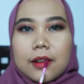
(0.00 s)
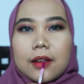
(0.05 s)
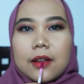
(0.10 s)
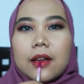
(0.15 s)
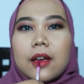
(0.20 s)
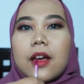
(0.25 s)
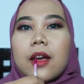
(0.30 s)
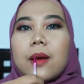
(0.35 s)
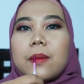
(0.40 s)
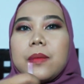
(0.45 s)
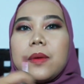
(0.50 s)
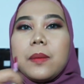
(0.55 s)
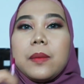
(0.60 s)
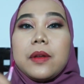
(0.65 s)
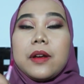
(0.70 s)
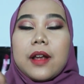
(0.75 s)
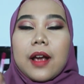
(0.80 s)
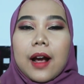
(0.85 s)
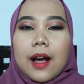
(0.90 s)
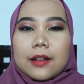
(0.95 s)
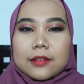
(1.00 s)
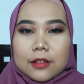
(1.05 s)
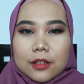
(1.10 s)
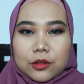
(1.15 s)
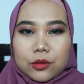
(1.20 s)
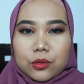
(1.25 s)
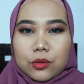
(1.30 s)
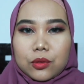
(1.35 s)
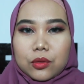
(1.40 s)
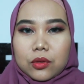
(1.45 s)
di bibir yang
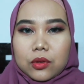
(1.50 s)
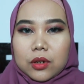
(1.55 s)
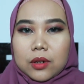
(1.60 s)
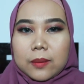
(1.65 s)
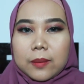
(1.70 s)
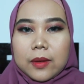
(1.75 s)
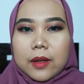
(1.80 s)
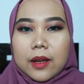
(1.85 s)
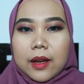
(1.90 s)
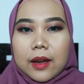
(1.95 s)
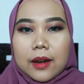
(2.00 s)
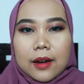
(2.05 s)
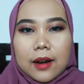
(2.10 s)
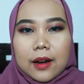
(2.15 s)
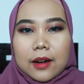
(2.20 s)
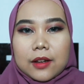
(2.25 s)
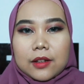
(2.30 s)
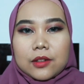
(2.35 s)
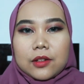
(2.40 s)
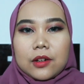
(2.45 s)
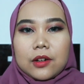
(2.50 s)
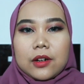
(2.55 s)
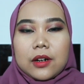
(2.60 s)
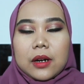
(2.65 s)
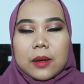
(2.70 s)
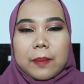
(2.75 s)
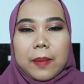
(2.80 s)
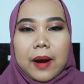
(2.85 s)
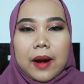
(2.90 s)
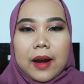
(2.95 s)
atas tuh lebih enak gitu loh
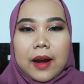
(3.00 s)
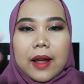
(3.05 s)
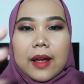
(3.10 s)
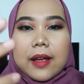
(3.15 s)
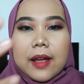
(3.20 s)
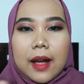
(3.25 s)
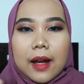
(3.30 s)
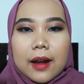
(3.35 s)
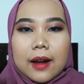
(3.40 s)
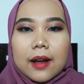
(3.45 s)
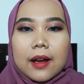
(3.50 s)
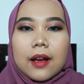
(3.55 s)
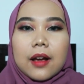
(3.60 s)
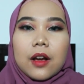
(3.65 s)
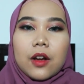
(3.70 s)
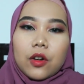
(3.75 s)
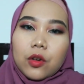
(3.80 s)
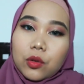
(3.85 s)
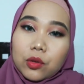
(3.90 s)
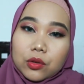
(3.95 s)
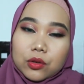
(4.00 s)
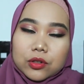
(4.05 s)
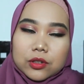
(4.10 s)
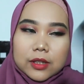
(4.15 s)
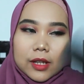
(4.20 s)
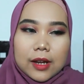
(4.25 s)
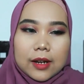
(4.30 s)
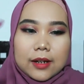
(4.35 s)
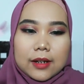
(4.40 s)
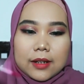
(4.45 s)
daripada yang lurus
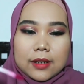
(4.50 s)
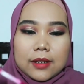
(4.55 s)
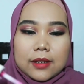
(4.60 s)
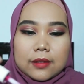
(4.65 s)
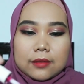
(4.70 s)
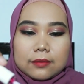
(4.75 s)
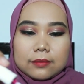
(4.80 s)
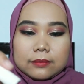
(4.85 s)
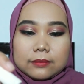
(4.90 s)
tadi